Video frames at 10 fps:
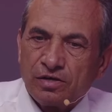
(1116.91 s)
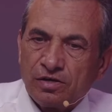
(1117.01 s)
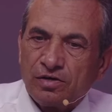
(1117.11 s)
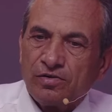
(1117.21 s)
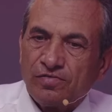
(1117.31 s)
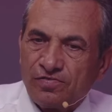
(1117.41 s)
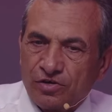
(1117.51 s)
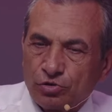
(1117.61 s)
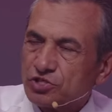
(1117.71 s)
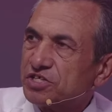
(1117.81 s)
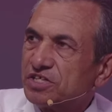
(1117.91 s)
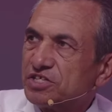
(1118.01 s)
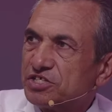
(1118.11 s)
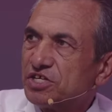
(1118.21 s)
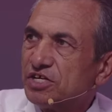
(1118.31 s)
э, в хороших
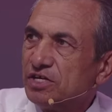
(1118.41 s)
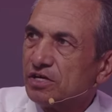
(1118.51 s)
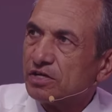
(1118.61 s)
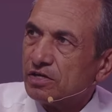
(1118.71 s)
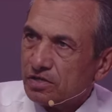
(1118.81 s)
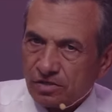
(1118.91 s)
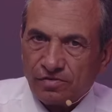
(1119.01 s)
отношениях,